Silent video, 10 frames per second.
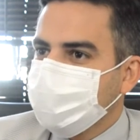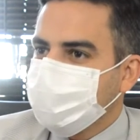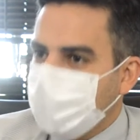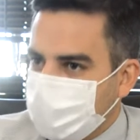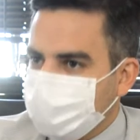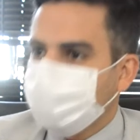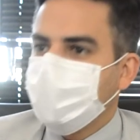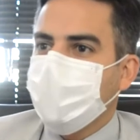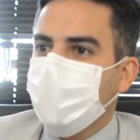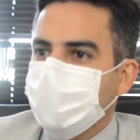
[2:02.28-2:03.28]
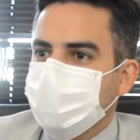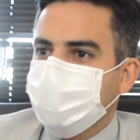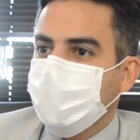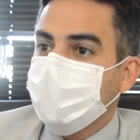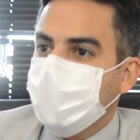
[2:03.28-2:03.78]
gestos, pequenas
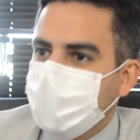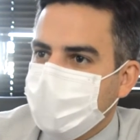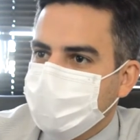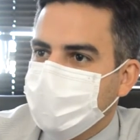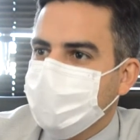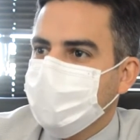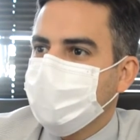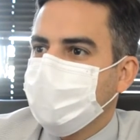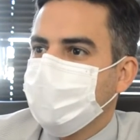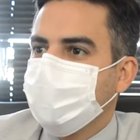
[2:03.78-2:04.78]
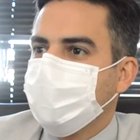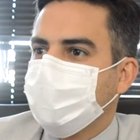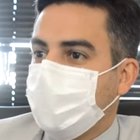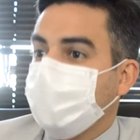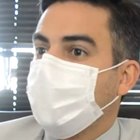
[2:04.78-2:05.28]
maneiras de, de, de, de,
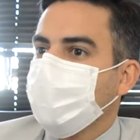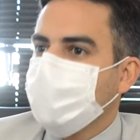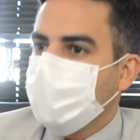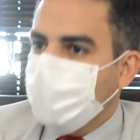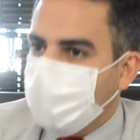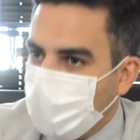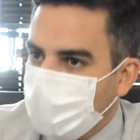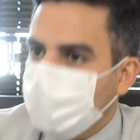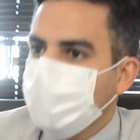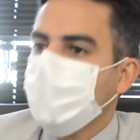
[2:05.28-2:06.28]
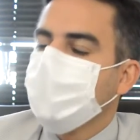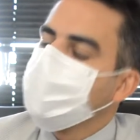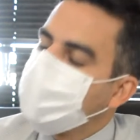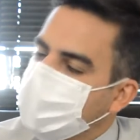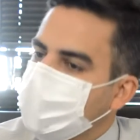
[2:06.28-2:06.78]
tratar o dinheiro público
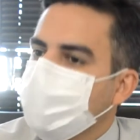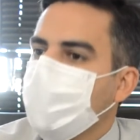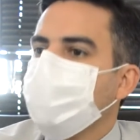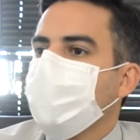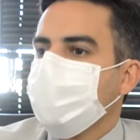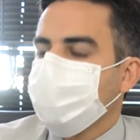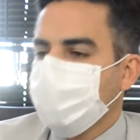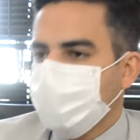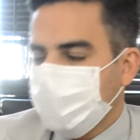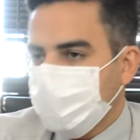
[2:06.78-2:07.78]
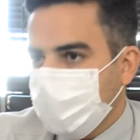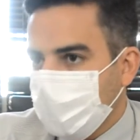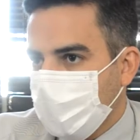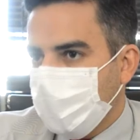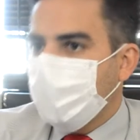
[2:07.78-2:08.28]
que vai tendo reflexo como está tendo
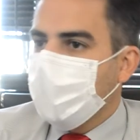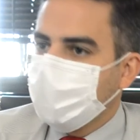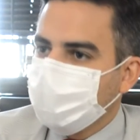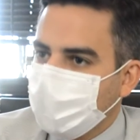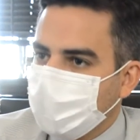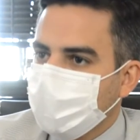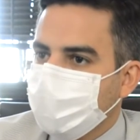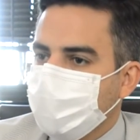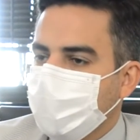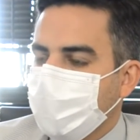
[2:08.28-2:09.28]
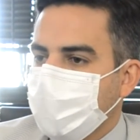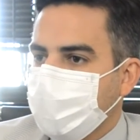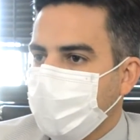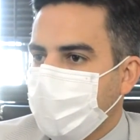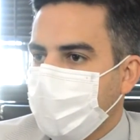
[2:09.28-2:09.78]
agora, pagando... O senhor também
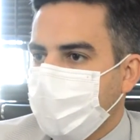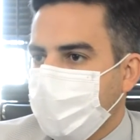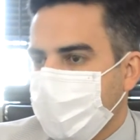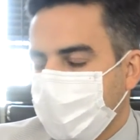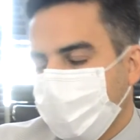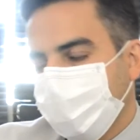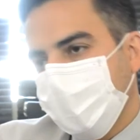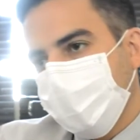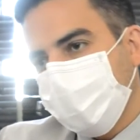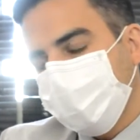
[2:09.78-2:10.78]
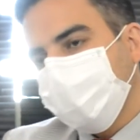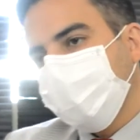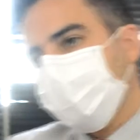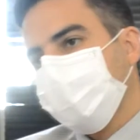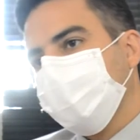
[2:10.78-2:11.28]
pontuou a questão do
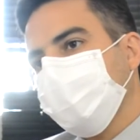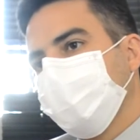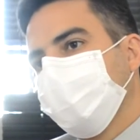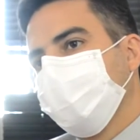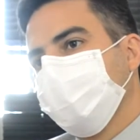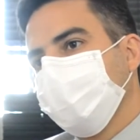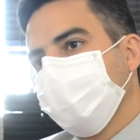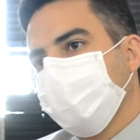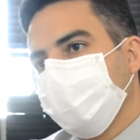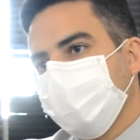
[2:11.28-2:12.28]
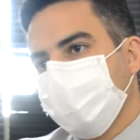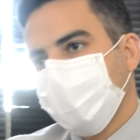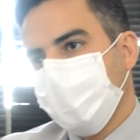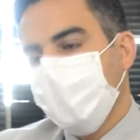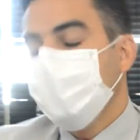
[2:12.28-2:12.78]
sistema de monitoramento em alguns
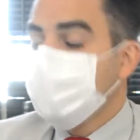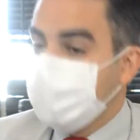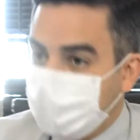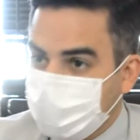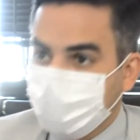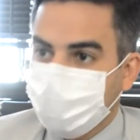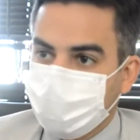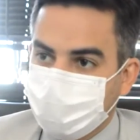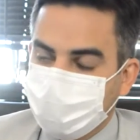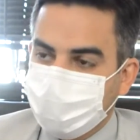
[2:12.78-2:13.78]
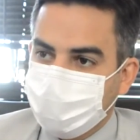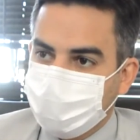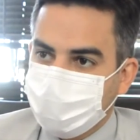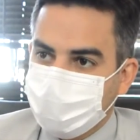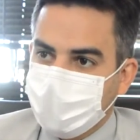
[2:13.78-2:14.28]
colégios, Sim. quer dizer, que tira
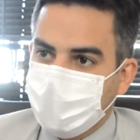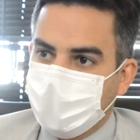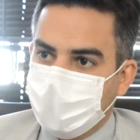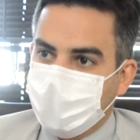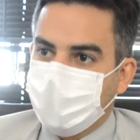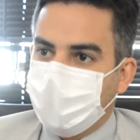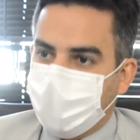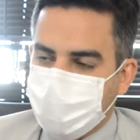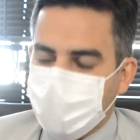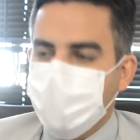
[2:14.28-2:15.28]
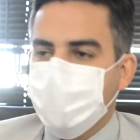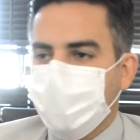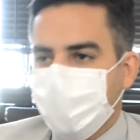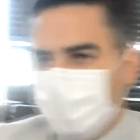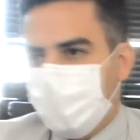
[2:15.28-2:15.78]
um, uma dupla
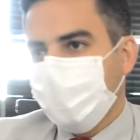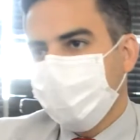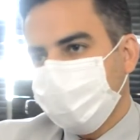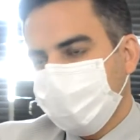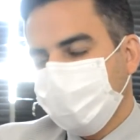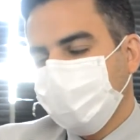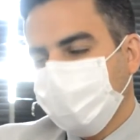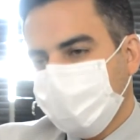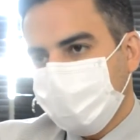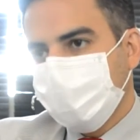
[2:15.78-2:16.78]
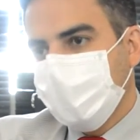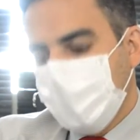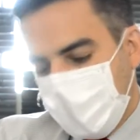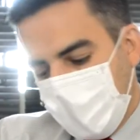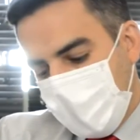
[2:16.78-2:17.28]
é, carga de, de,
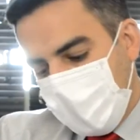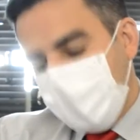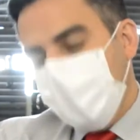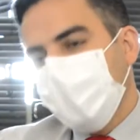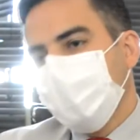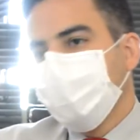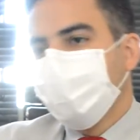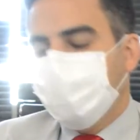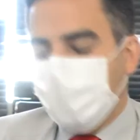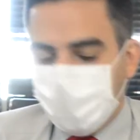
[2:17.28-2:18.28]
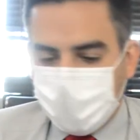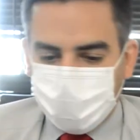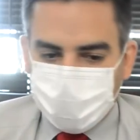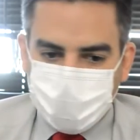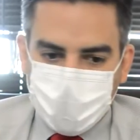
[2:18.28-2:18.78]
trabalho pelo sistema
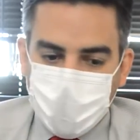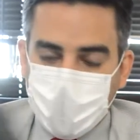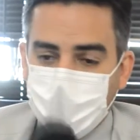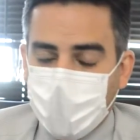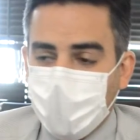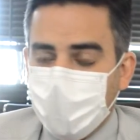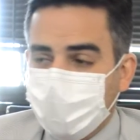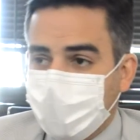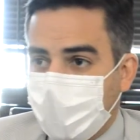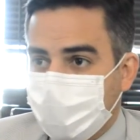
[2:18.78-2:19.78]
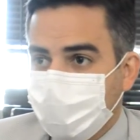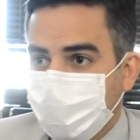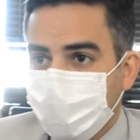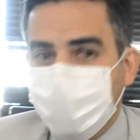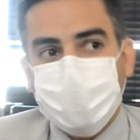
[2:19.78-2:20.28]
eletrônico. Porque o que é que acontece? O
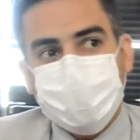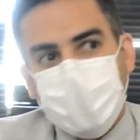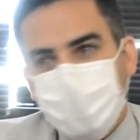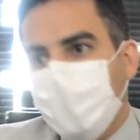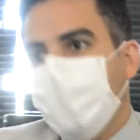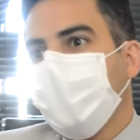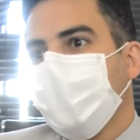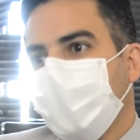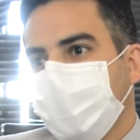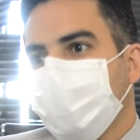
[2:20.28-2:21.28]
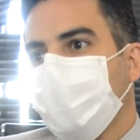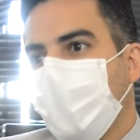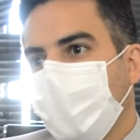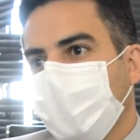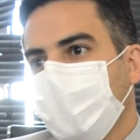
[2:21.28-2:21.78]
vigia estava lá naquela
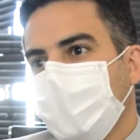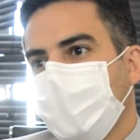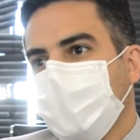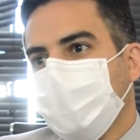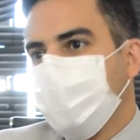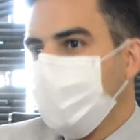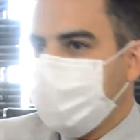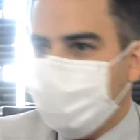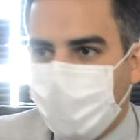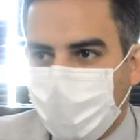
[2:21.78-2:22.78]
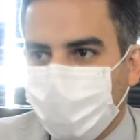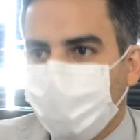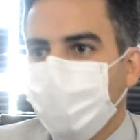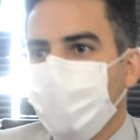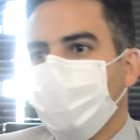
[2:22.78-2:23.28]
escola, tinha adicional
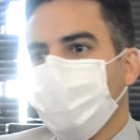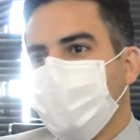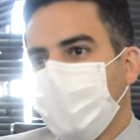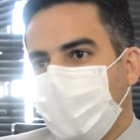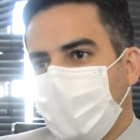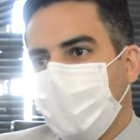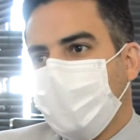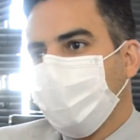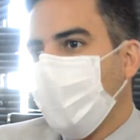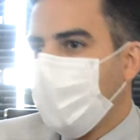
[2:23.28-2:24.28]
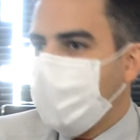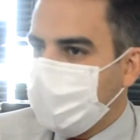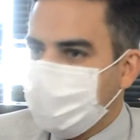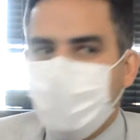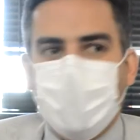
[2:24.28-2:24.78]
noturno, tinha a,
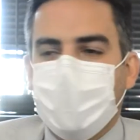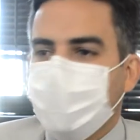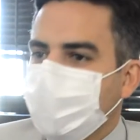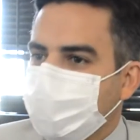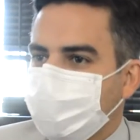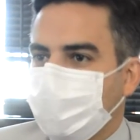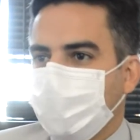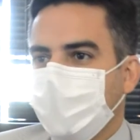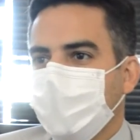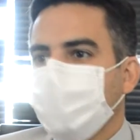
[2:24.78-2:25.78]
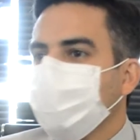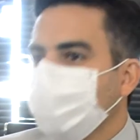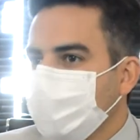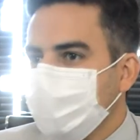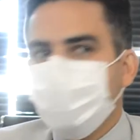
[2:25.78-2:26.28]
dobra, tinha hora extra,
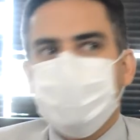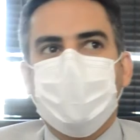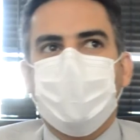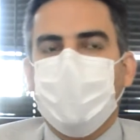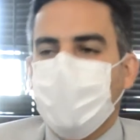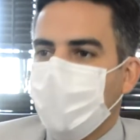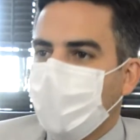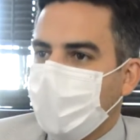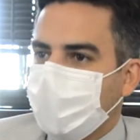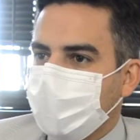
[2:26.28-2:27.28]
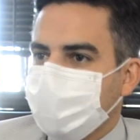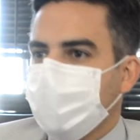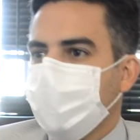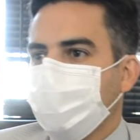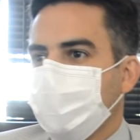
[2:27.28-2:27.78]
tudo isso. Você colocou lá aquelas
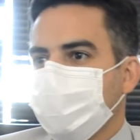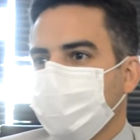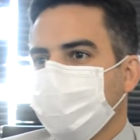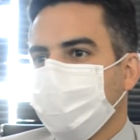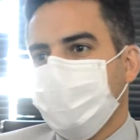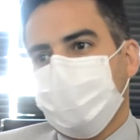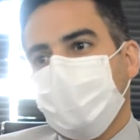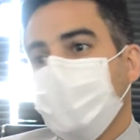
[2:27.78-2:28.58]
câmeras, você só